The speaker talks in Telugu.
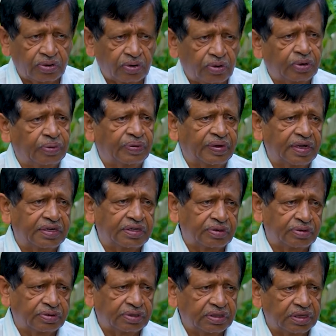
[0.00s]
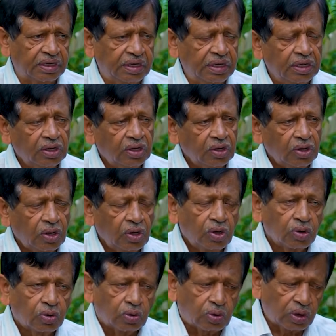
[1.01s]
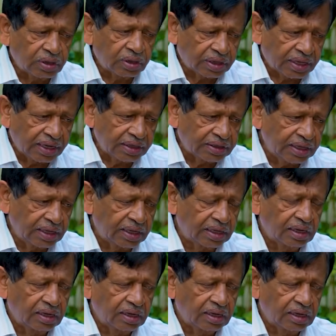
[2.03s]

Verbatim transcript: నోటిఫికేషన్ వచ్చింది కొంత అయితే